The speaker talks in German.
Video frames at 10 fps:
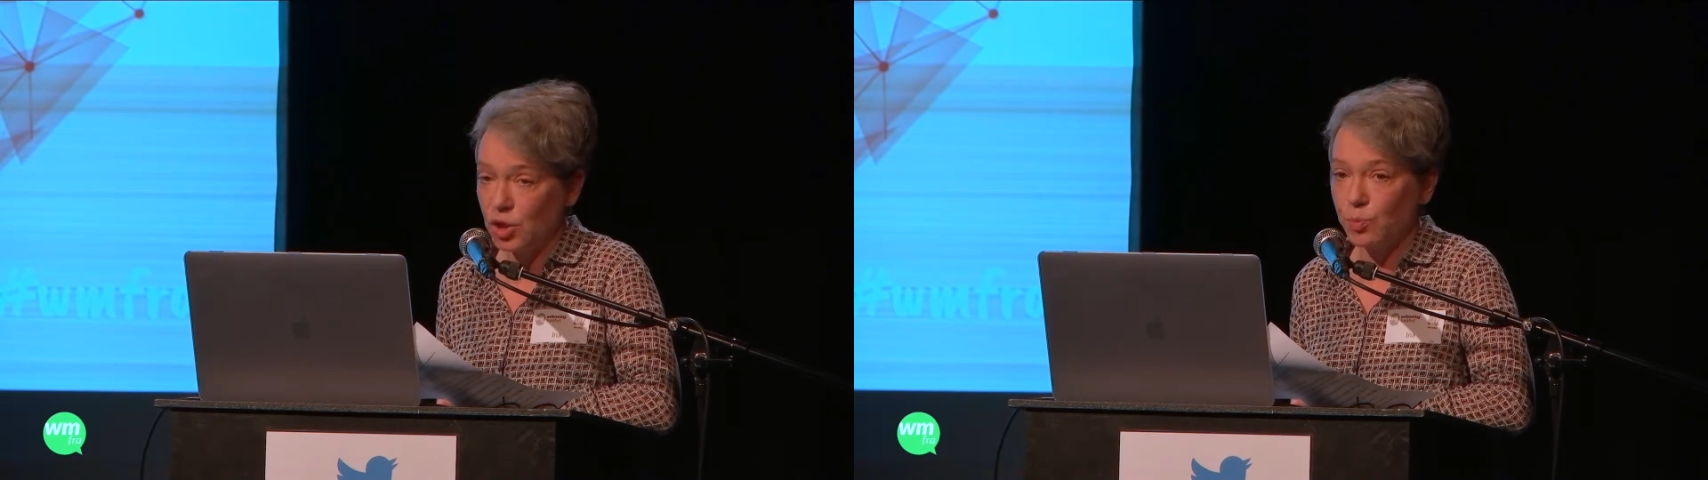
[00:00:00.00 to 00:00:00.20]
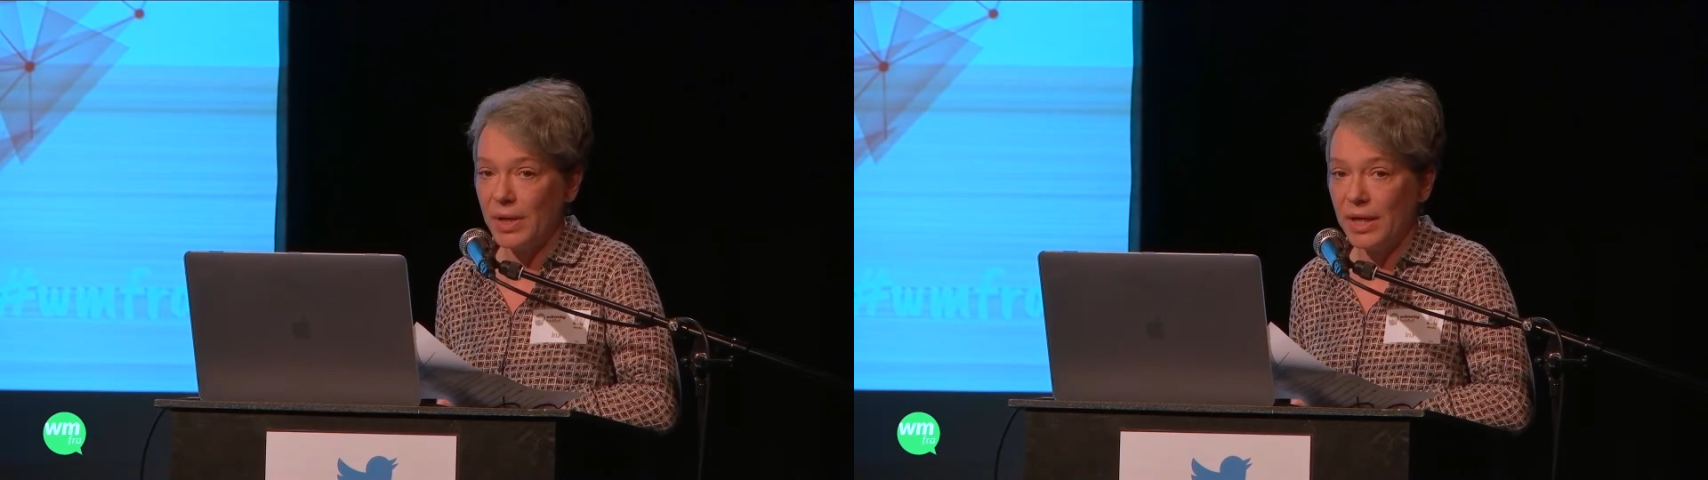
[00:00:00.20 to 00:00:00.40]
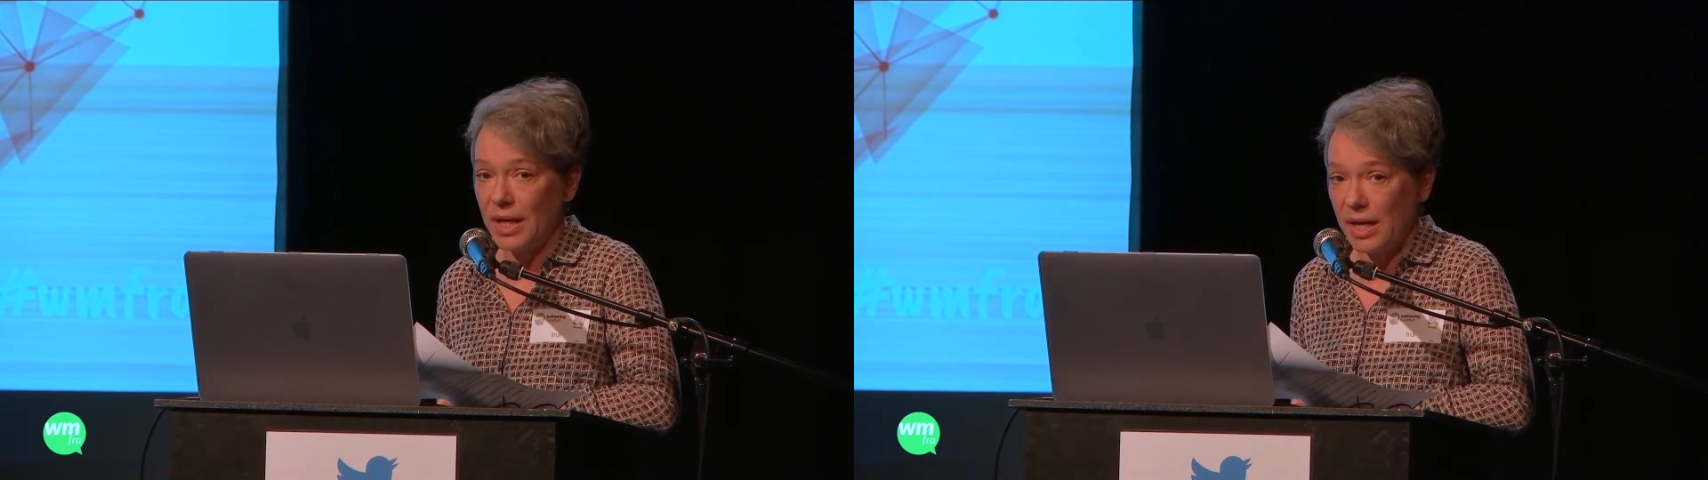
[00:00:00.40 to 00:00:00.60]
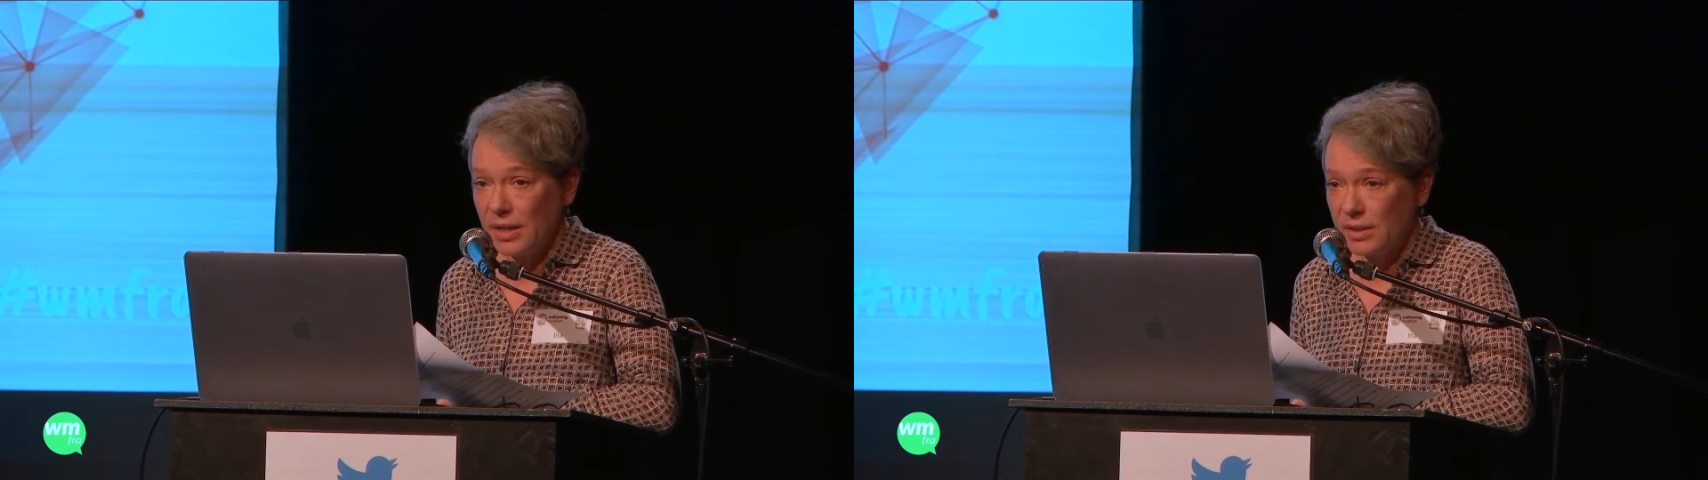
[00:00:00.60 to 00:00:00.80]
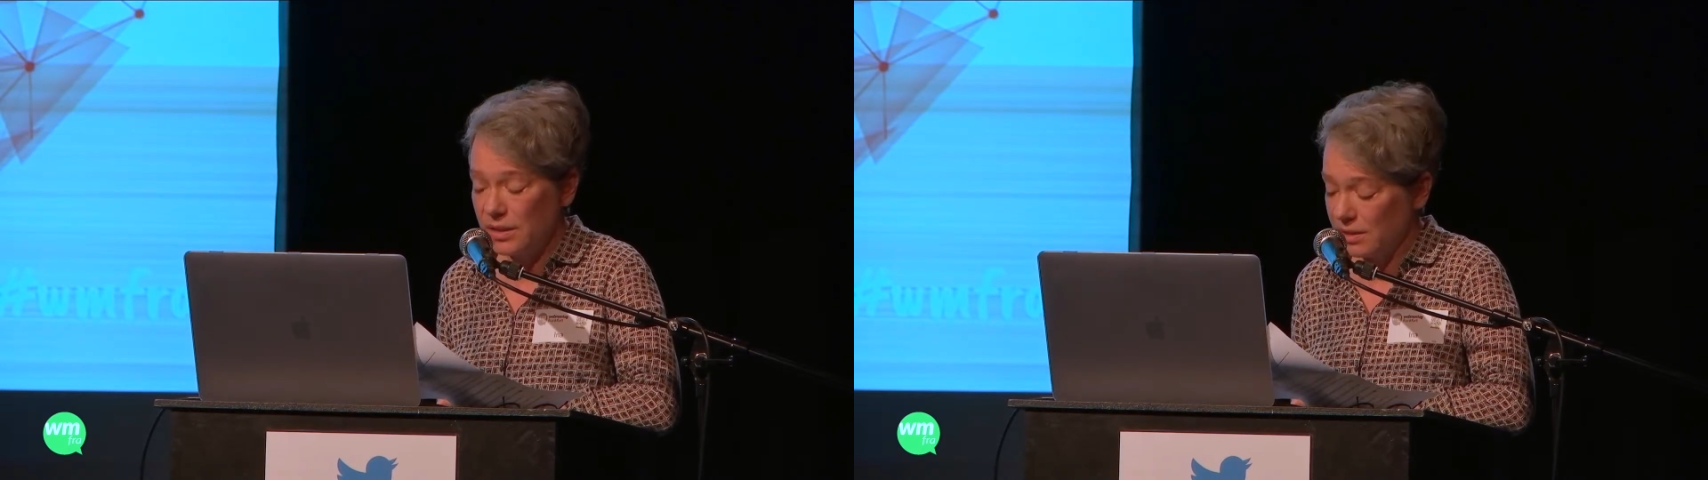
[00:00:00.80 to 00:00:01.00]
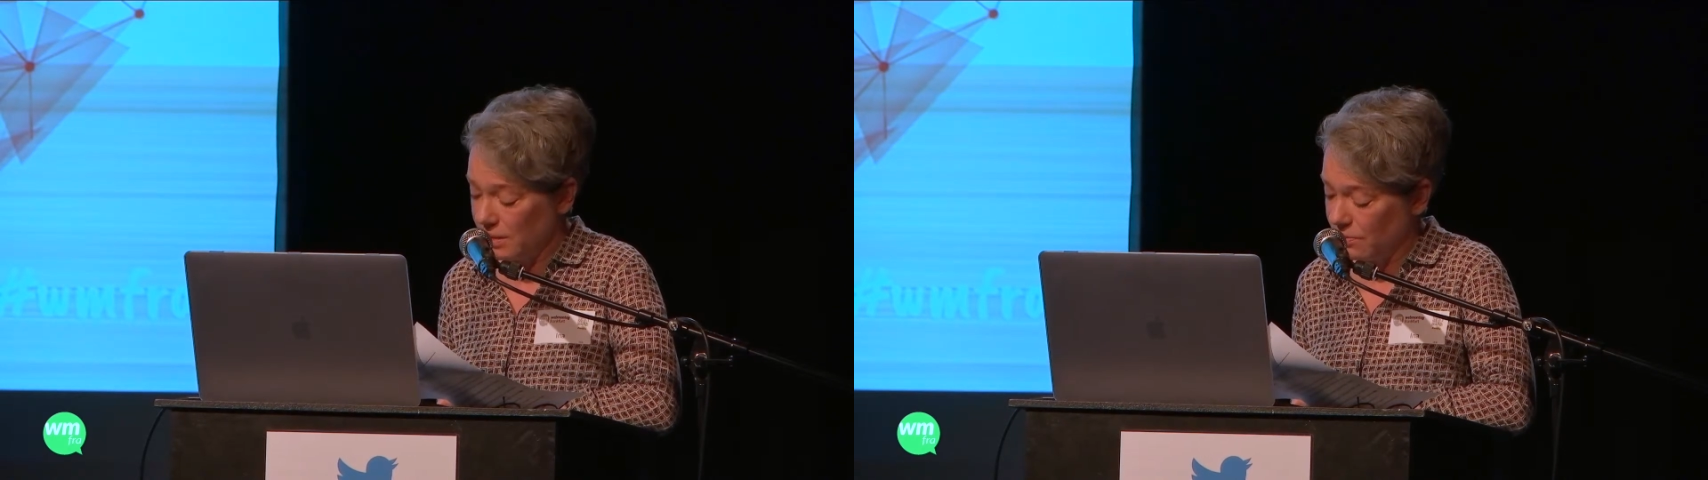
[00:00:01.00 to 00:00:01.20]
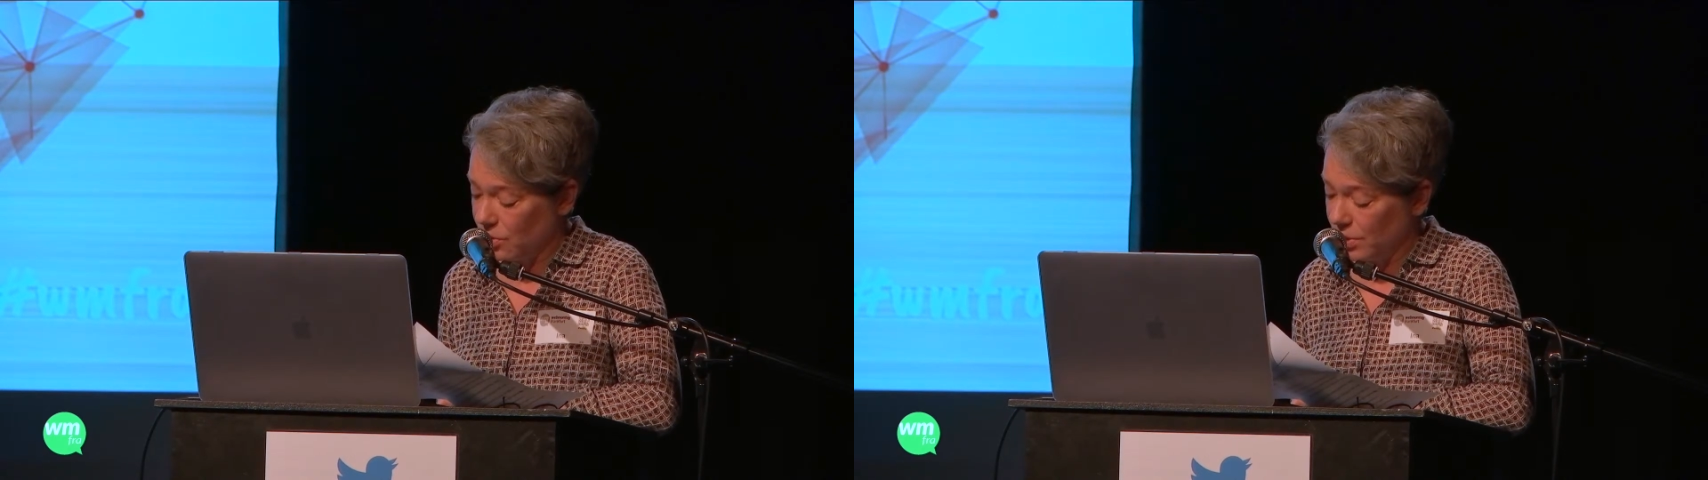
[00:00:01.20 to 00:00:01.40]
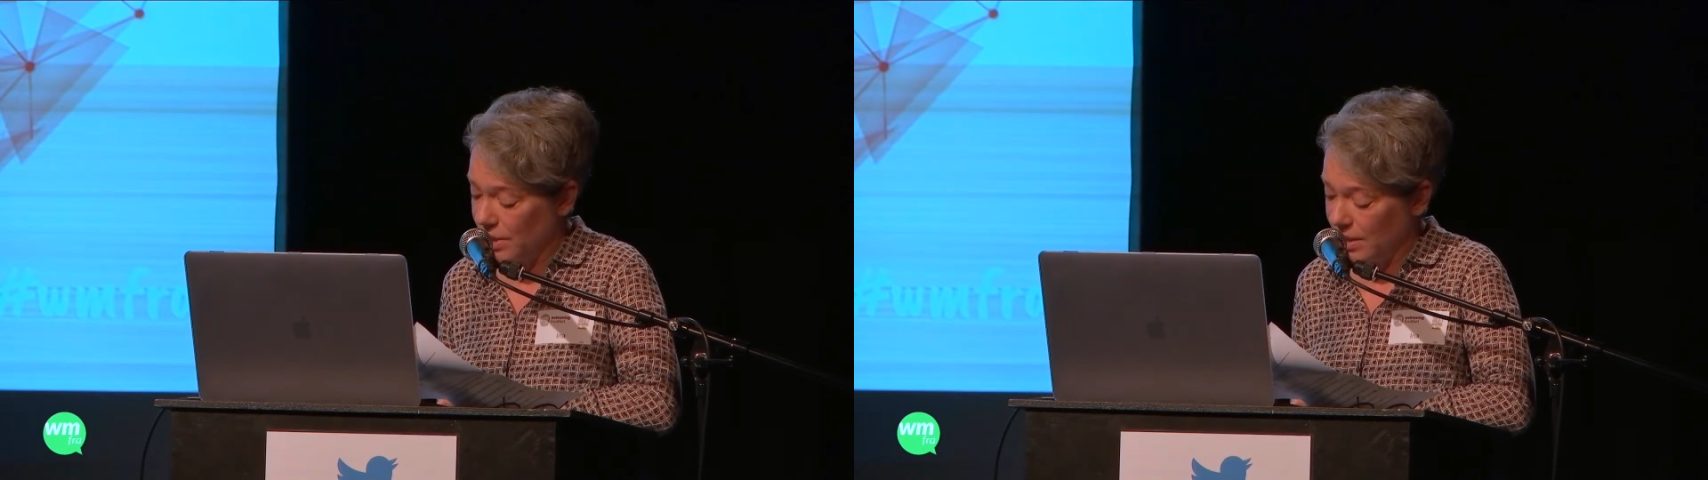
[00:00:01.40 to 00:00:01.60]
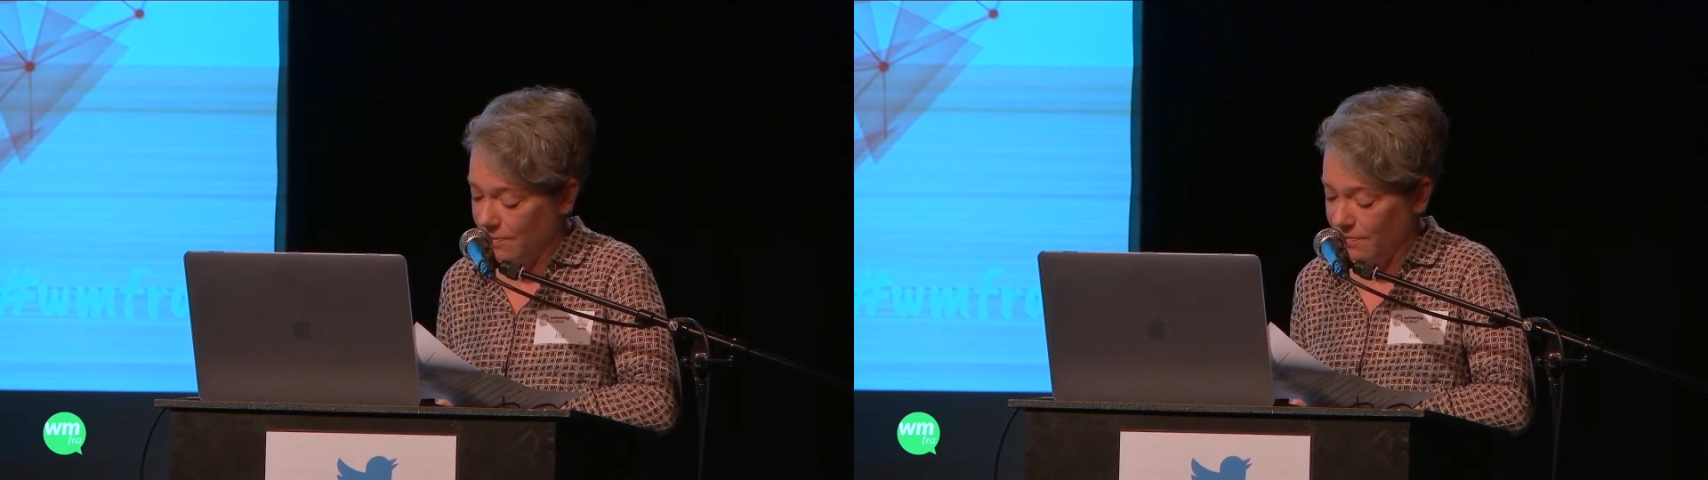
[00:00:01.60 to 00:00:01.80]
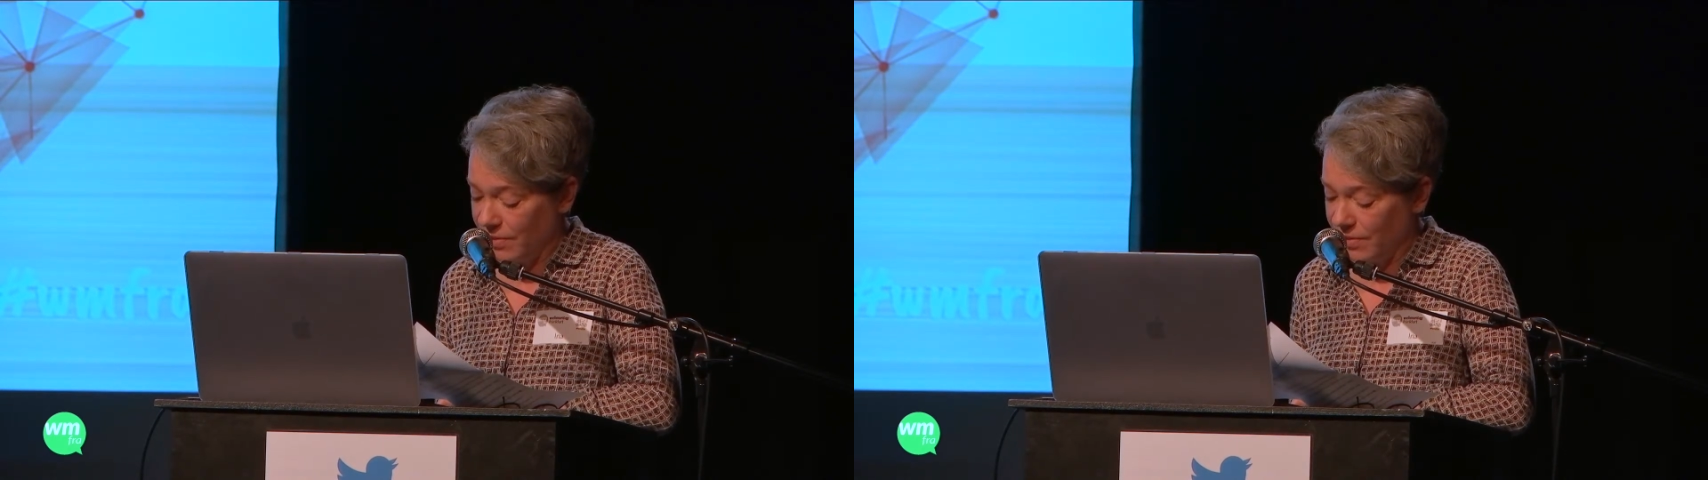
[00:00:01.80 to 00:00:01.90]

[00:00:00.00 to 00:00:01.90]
Spagat zwischen dem,